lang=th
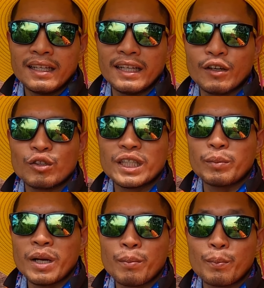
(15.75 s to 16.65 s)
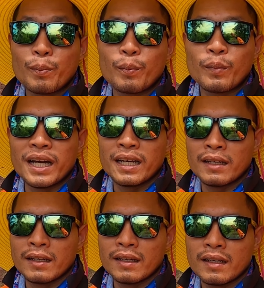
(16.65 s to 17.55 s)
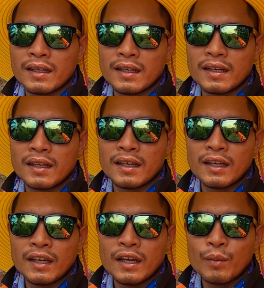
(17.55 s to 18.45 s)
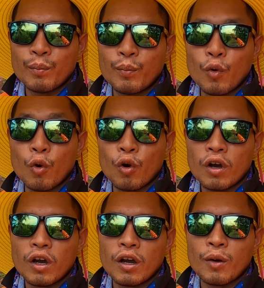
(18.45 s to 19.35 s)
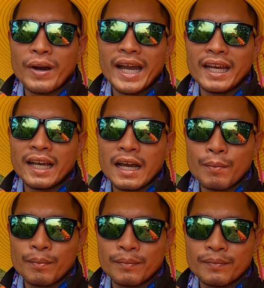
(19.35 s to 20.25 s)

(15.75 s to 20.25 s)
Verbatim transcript: เดี๋ยวสิมาอันปลูกกอไผ่ได้ครับ